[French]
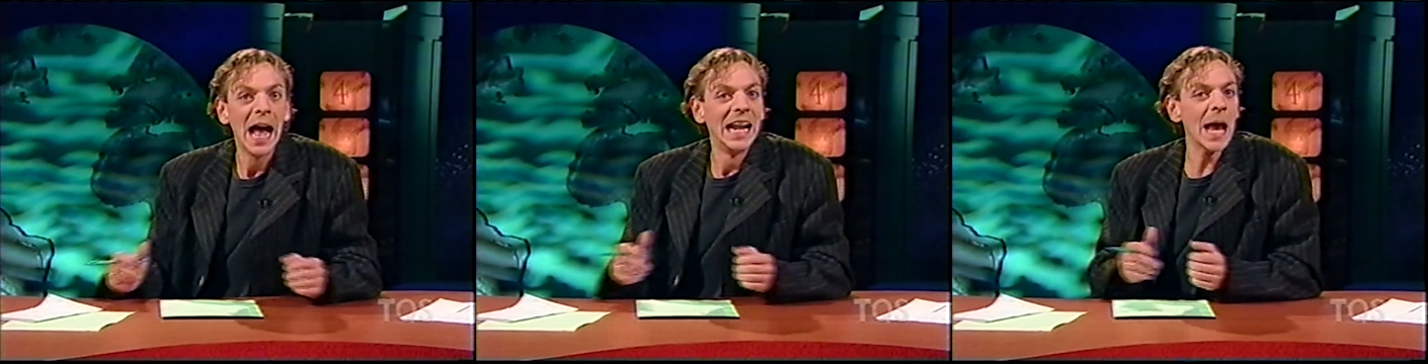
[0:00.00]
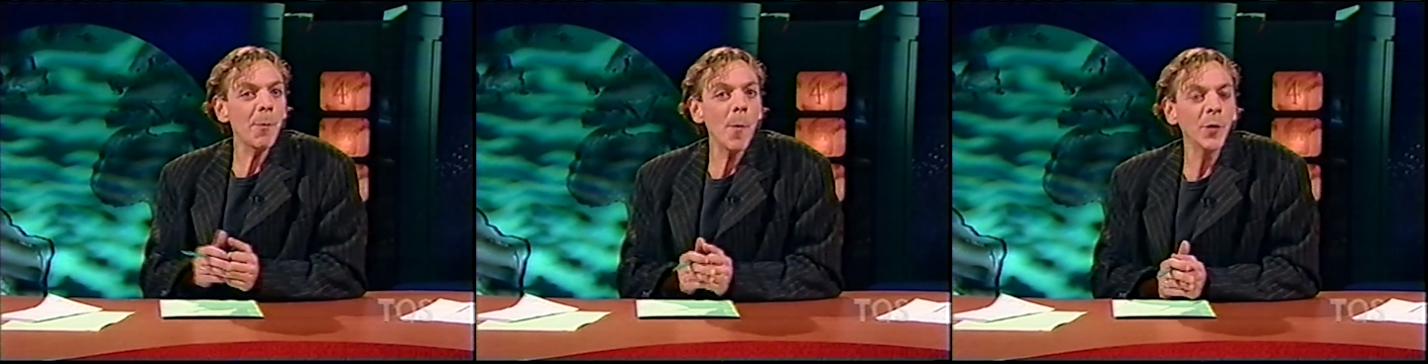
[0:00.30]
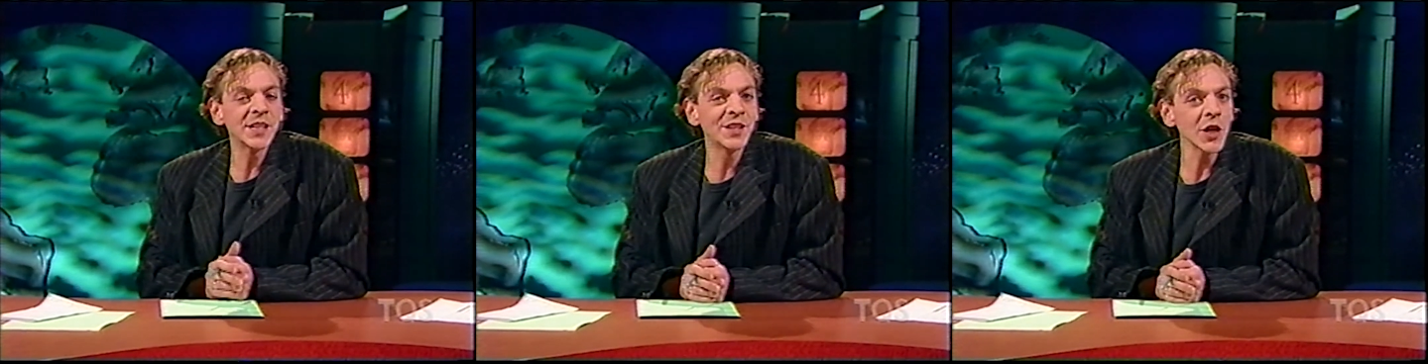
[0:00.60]
La
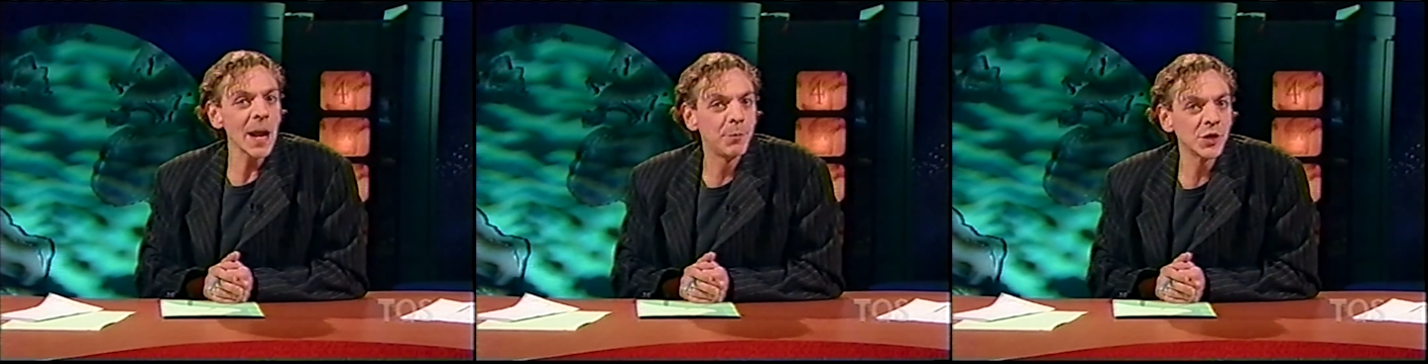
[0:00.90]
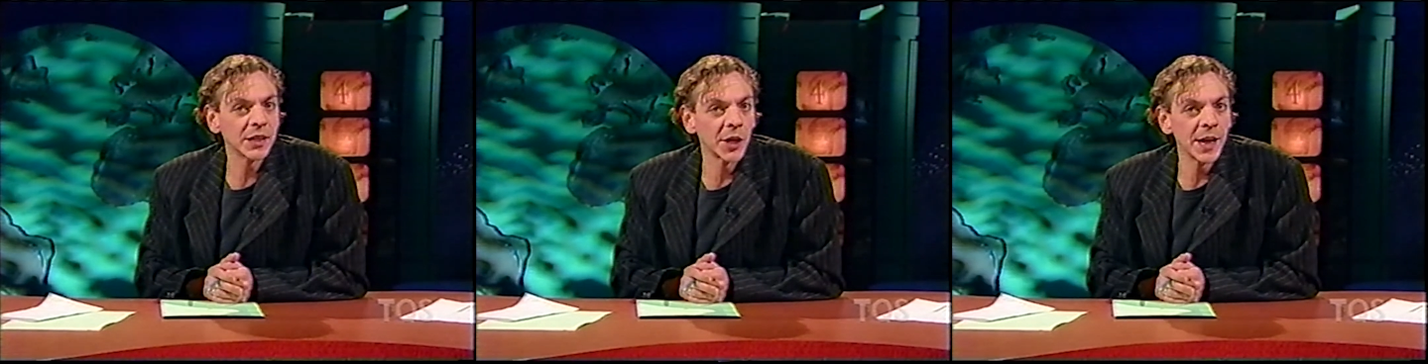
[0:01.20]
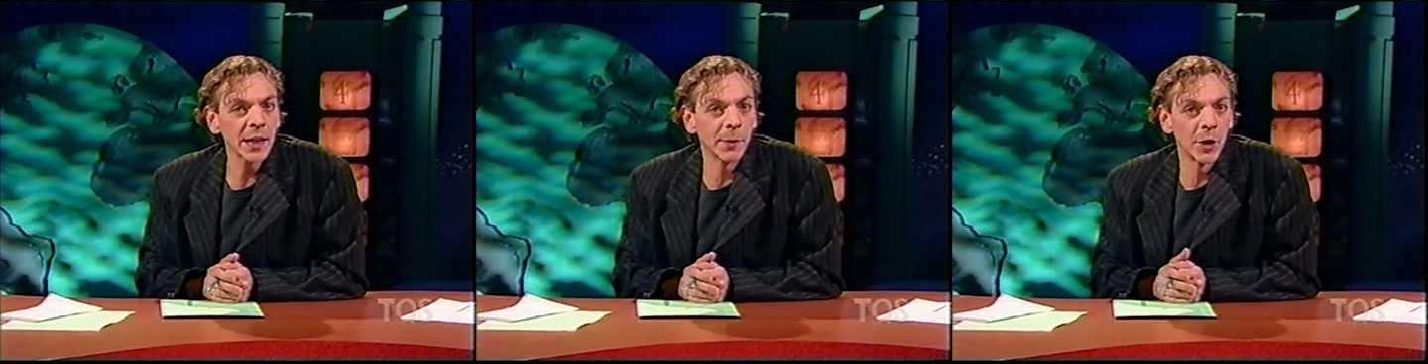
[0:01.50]
proposition la plus
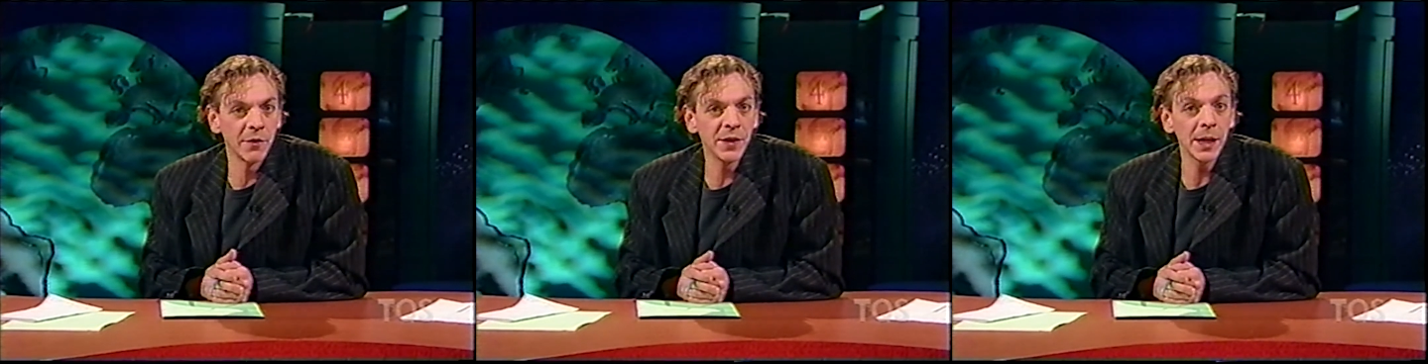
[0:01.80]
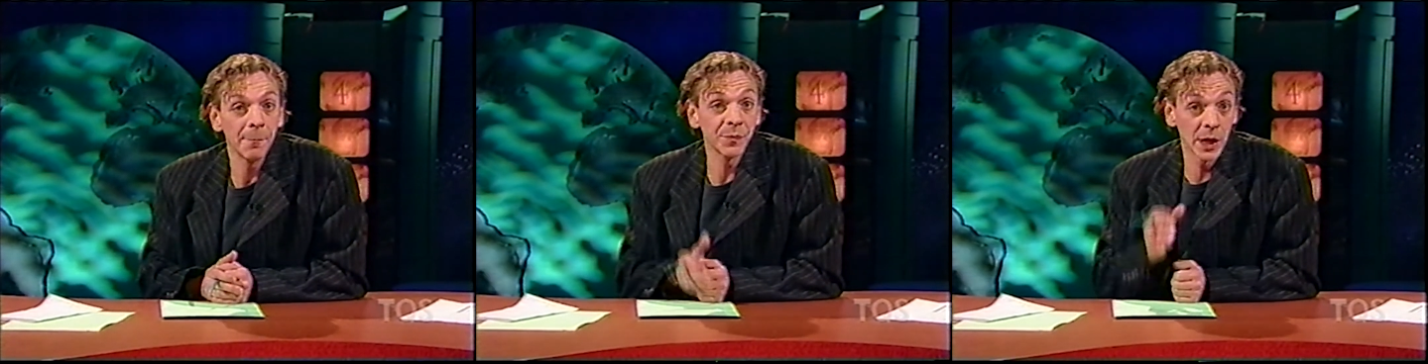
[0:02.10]
étonnante, à mon avis,